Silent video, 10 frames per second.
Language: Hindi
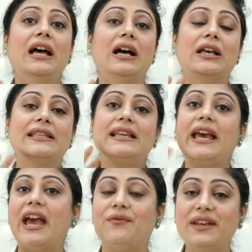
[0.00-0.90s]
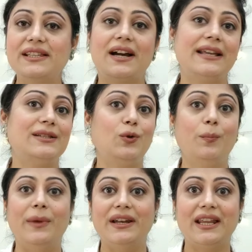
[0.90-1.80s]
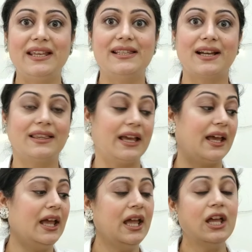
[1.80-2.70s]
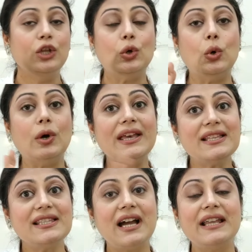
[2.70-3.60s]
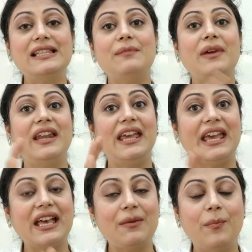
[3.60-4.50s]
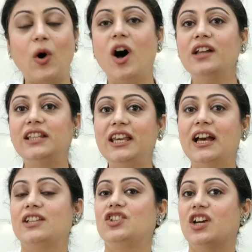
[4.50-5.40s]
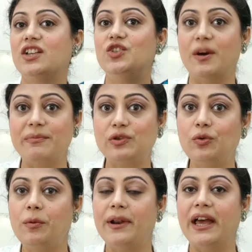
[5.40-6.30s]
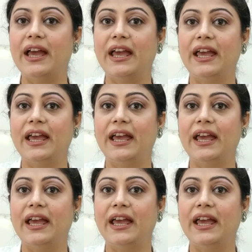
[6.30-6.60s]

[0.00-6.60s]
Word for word: आ, किसी हैवी साड़ी से तो बन नहीं सकते हैं तो इस साड़ी से मैंने एक बहुत ही अच्छा जम सूट बनाया